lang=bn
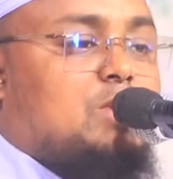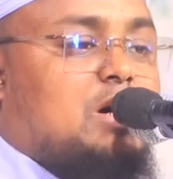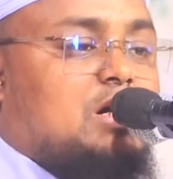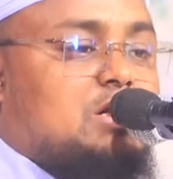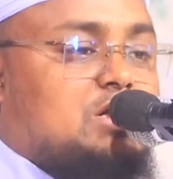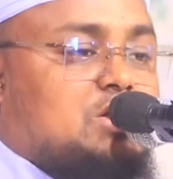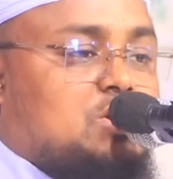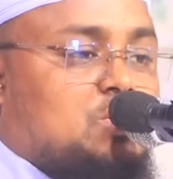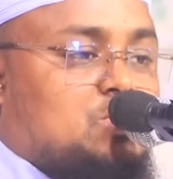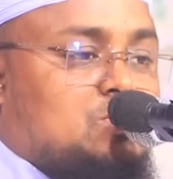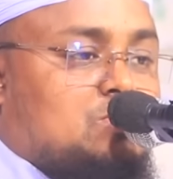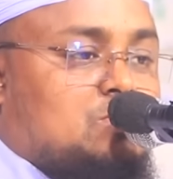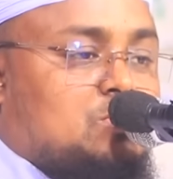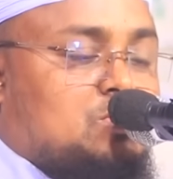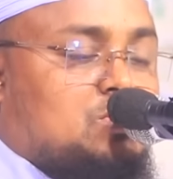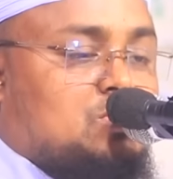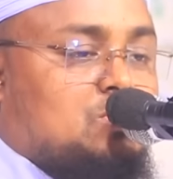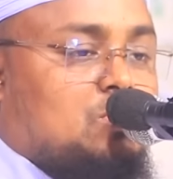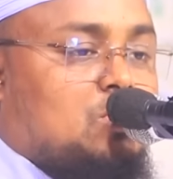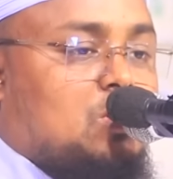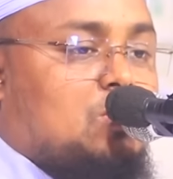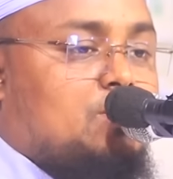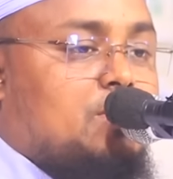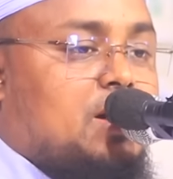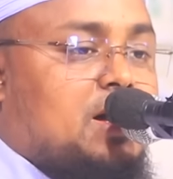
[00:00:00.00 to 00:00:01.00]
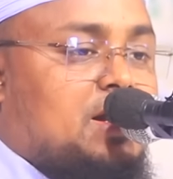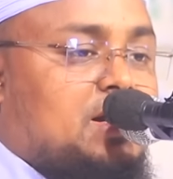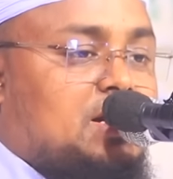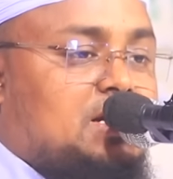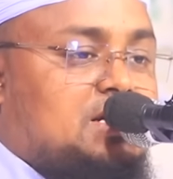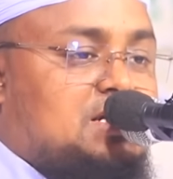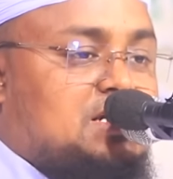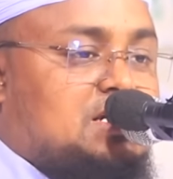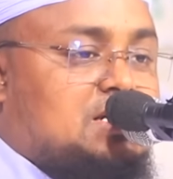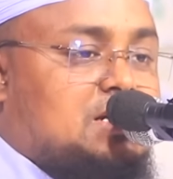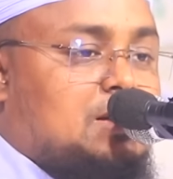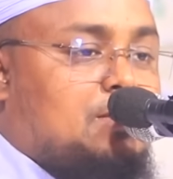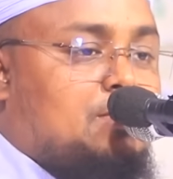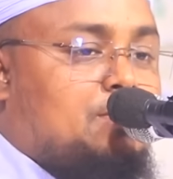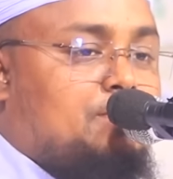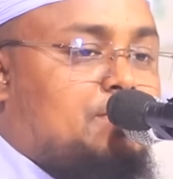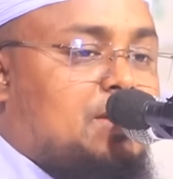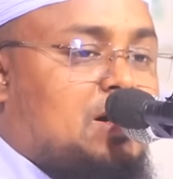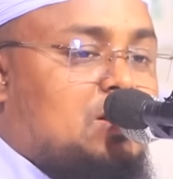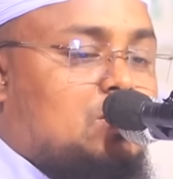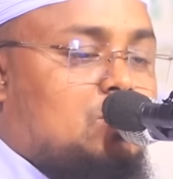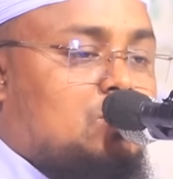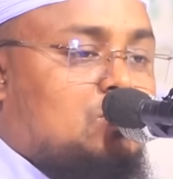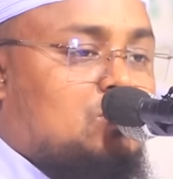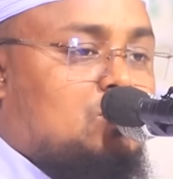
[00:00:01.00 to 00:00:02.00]
পার্সেন্ট মুসলমান ইসলাম
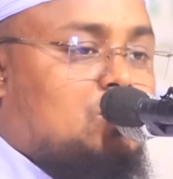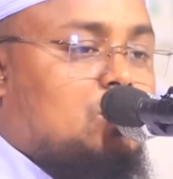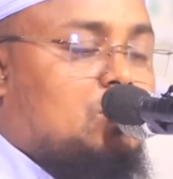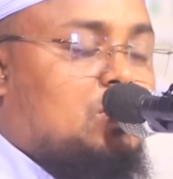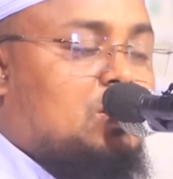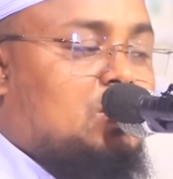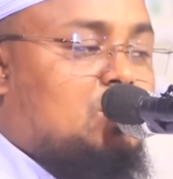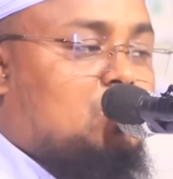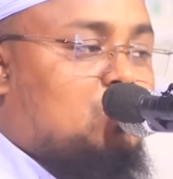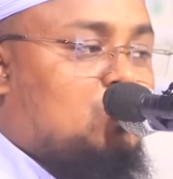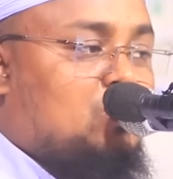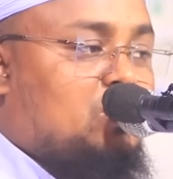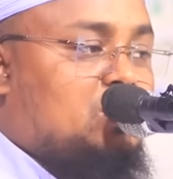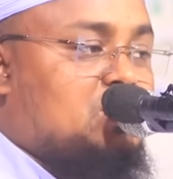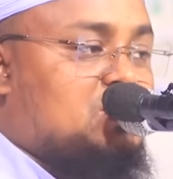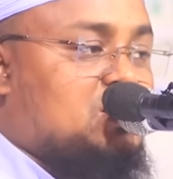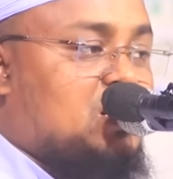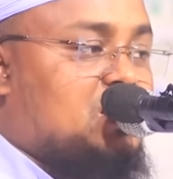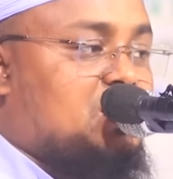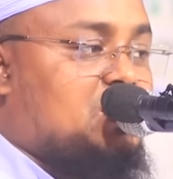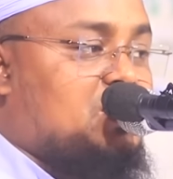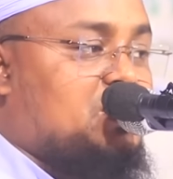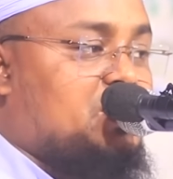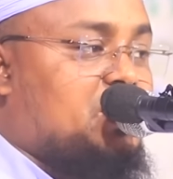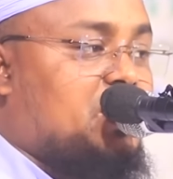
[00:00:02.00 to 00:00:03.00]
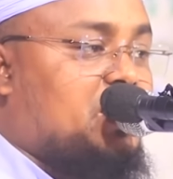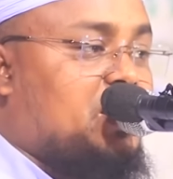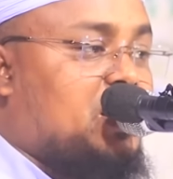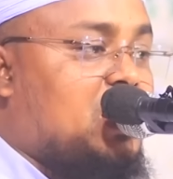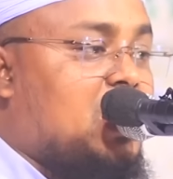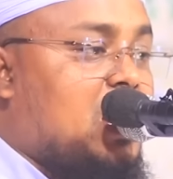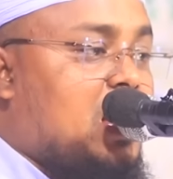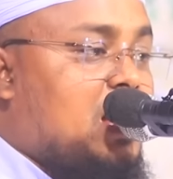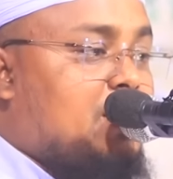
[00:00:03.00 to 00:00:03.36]
পালন করে কলিজা দিয়ে